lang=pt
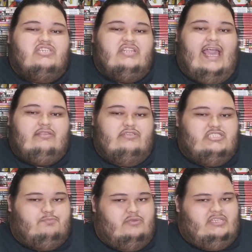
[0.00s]
direito de
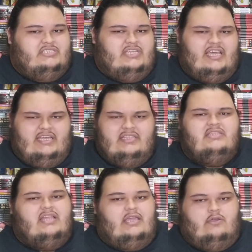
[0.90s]
se proteger?
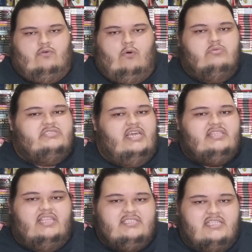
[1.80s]
Tem, com
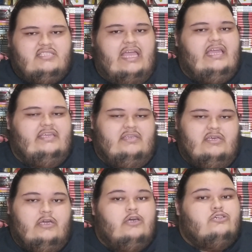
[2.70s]
certeza tem.
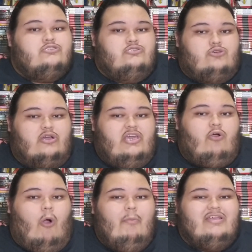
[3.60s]
Só que
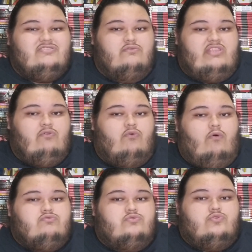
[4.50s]
como eles não têm o
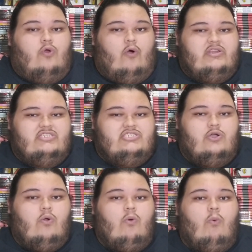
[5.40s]
controle de
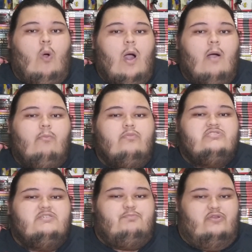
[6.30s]
como
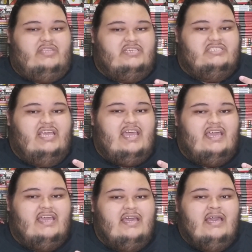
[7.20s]
se
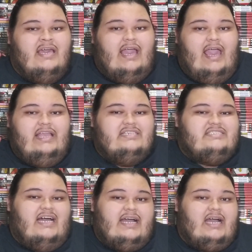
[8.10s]
proteger,
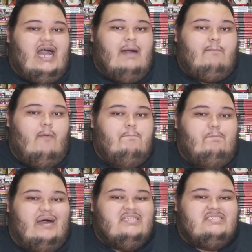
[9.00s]
eles acabam
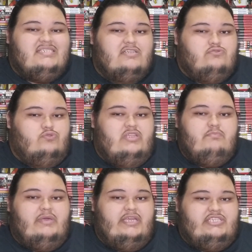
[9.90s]
passando o
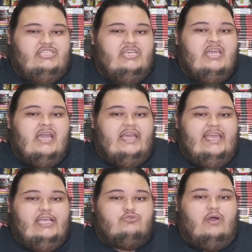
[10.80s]
limite
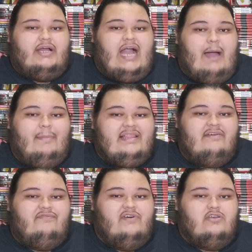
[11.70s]
e isso acaba
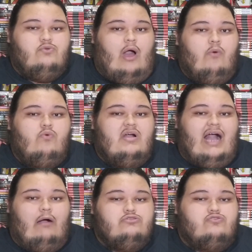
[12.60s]
levando a um
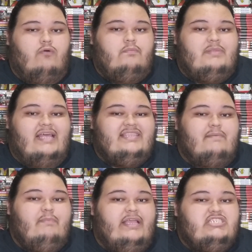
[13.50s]
caos
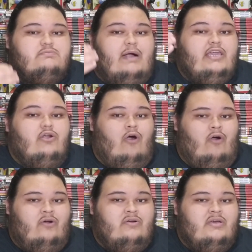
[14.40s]
completamente
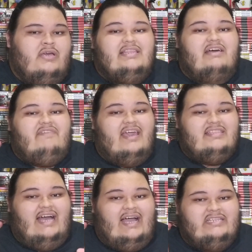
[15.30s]
maior. E na
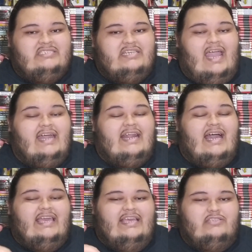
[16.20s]
verdade
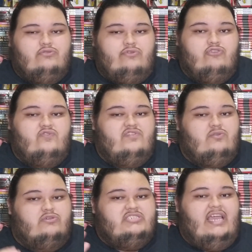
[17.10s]
era isso que os
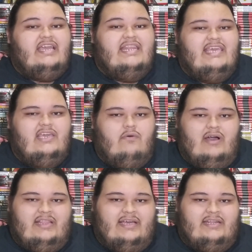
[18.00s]
vilões queriam,
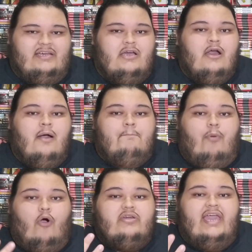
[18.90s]
galera.
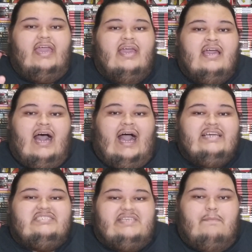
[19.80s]
Porque
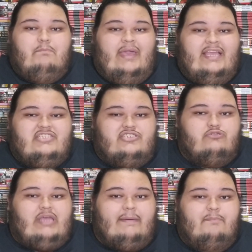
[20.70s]
as sementes que
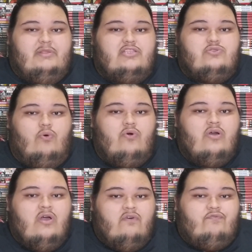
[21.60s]
o Debbie plantou
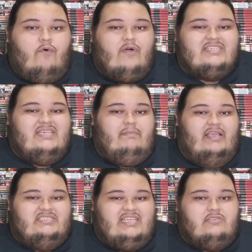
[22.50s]
foi a
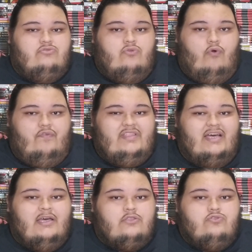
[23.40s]
semente da
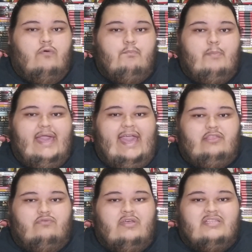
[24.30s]
dúvida, do
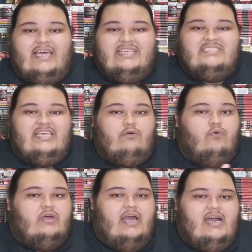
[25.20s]
medo, da
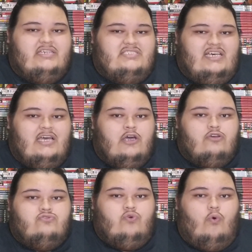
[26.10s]
insegurança,
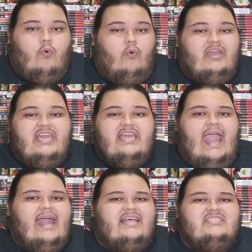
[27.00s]
do o que
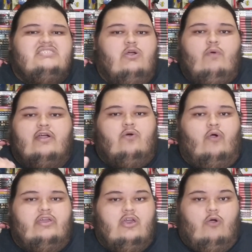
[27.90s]
era ser um
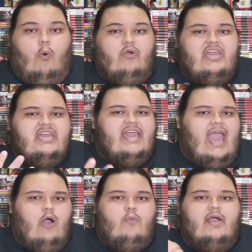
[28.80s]
herói, o que
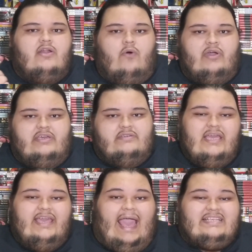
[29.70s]
é um herói.
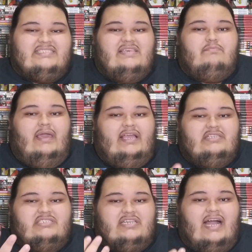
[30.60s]
E essa
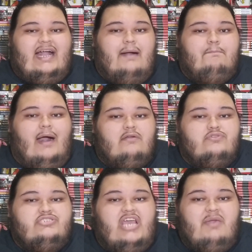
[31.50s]
semente acabaram
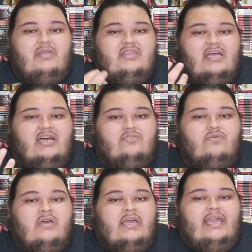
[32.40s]

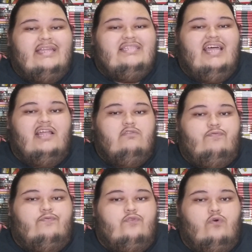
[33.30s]
germinando e
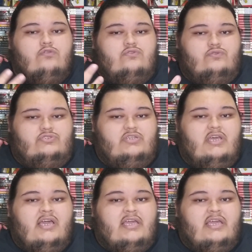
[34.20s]
dando frutos,